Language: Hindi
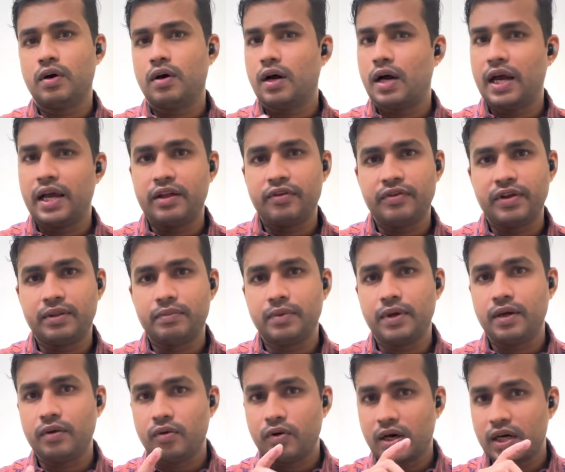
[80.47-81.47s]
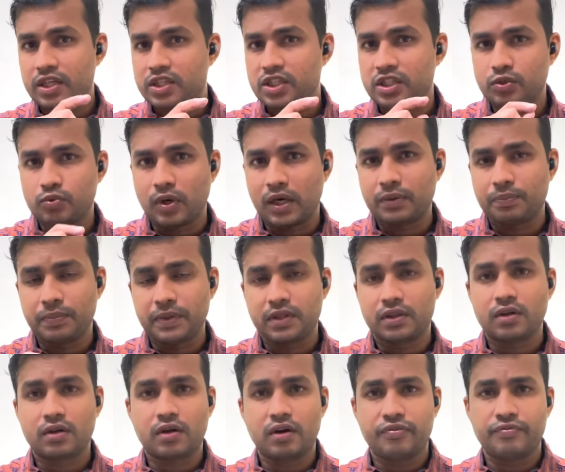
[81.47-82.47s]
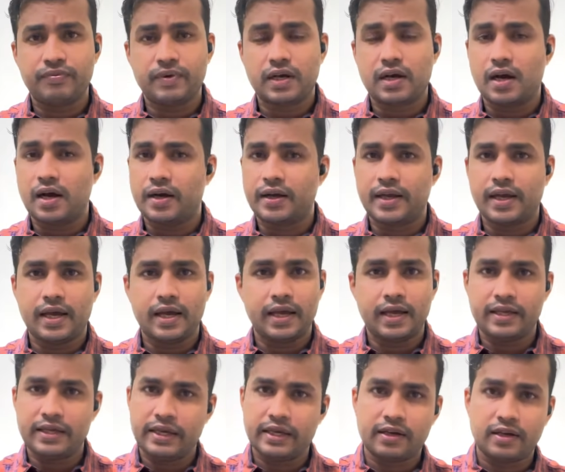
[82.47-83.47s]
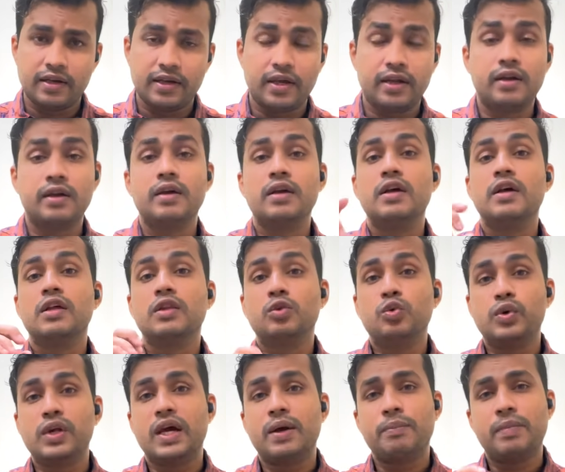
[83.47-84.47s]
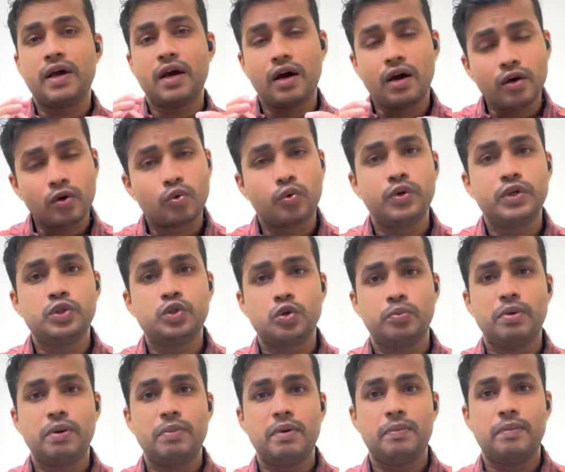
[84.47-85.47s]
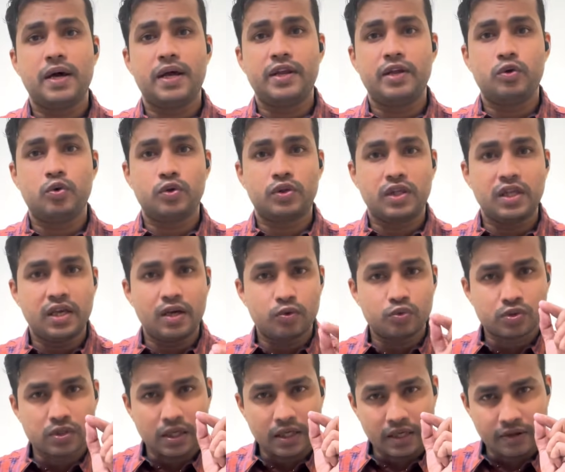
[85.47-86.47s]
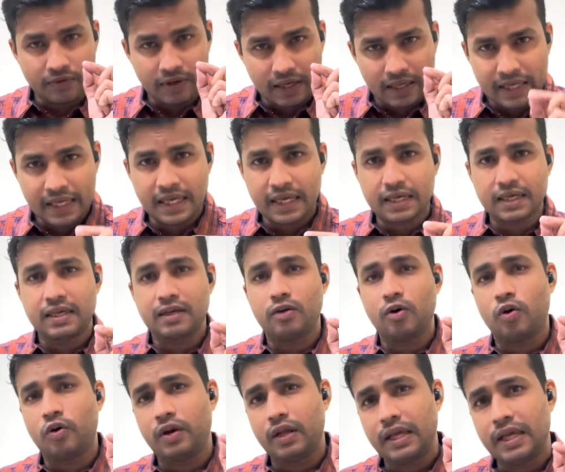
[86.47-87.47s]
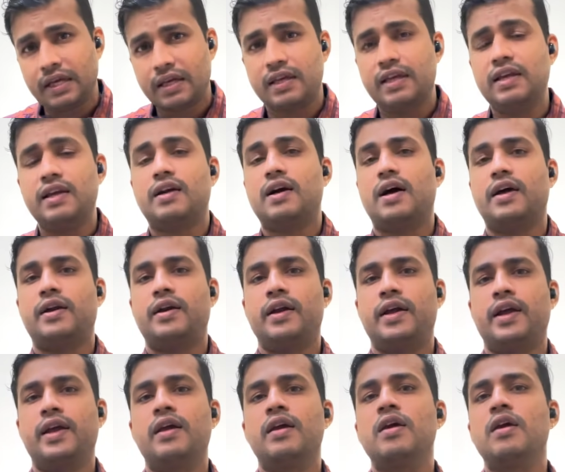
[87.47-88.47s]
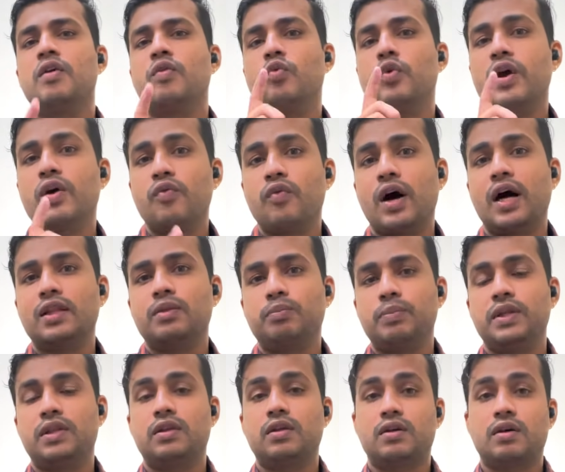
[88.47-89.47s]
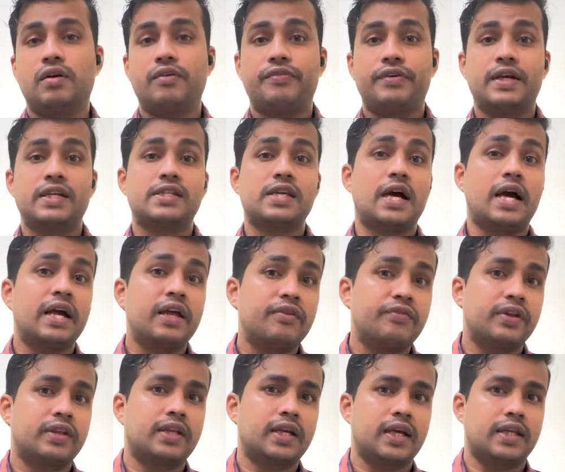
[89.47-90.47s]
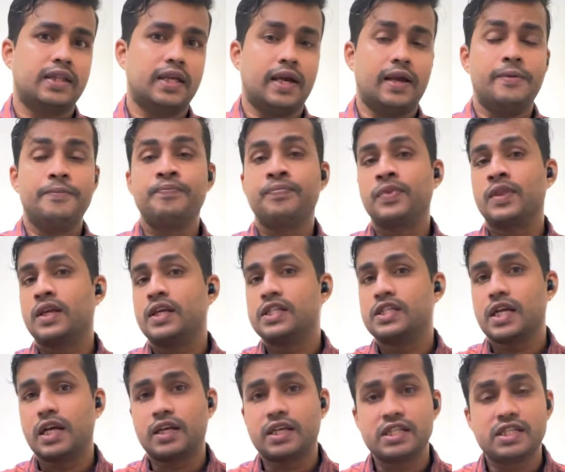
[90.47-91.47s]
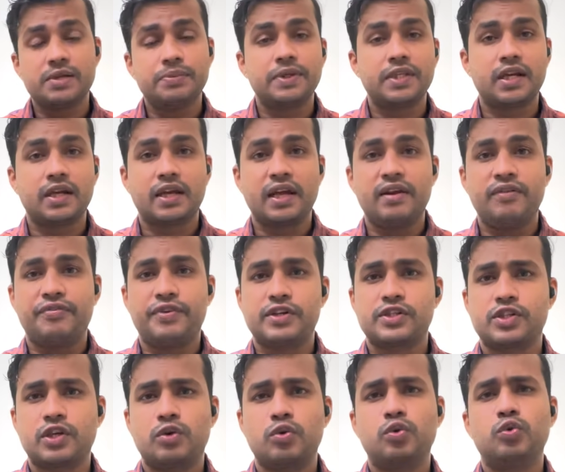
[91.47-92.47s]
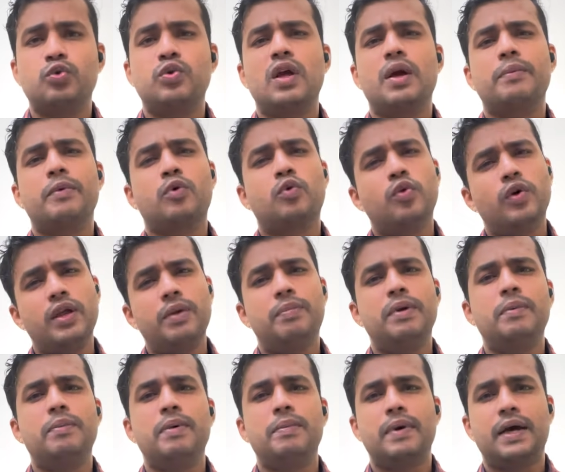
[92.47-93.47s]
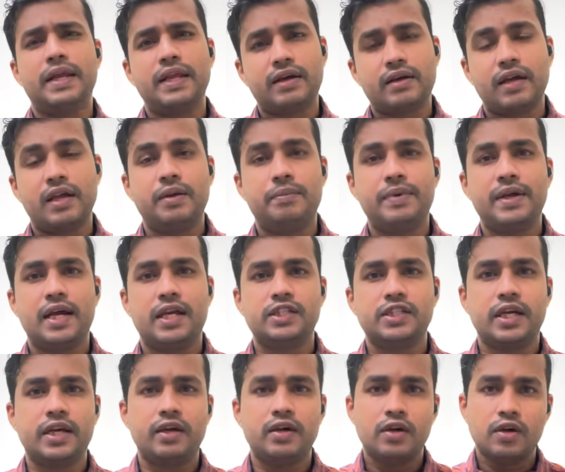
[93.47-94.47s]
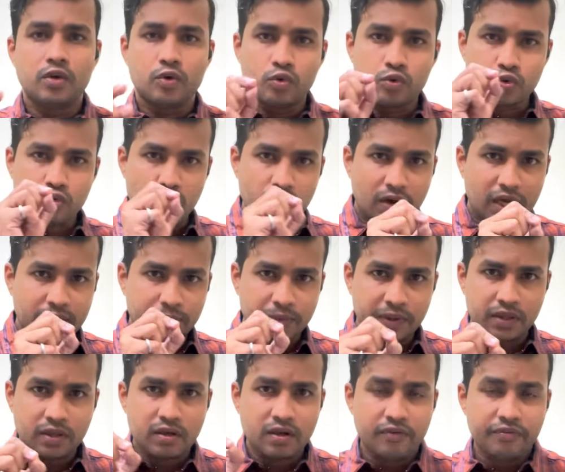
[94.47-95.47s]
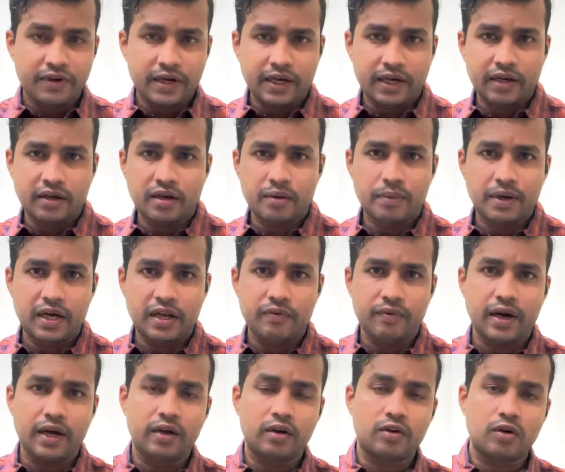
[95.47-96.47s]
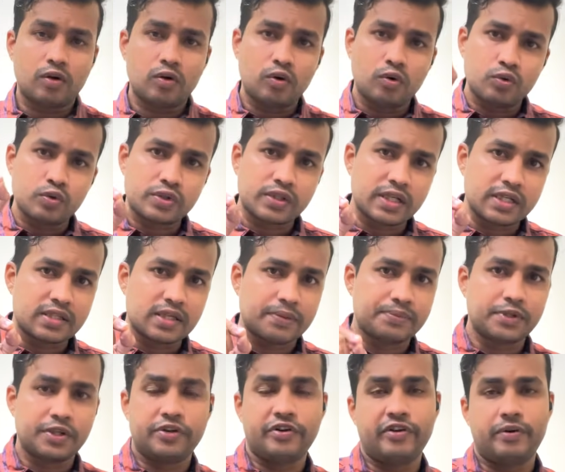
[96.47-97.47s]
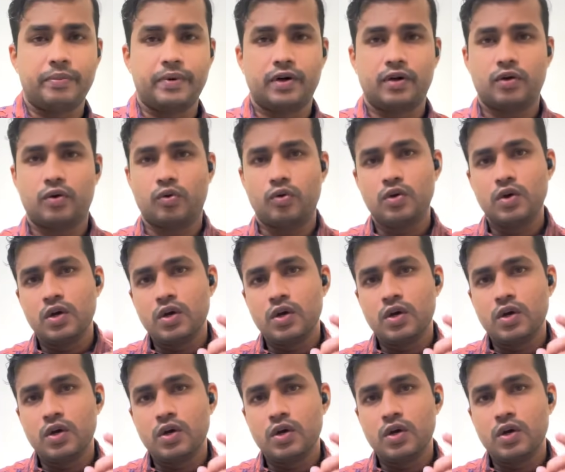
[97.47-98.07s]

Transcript: आयुर्वेद में हर चीज वात पित्त कफ में कहा गया है ये क्लियर दुनिया में हर कोई जो भी बीमारी होती है उसका केवल एक और एक ही कारण है वो है वात पित्त कफ ऐसा आयुर्वेद कहता है कि चाहे किसी भी तरह के इन्फेक्शन हो दुनिया में कोई भी बीमारी कहीं भी आ जाए उसको वात पित्त कफ कैटेगरी में डिवाइड करो उसके हिसाब से ट्रीटमेंट करो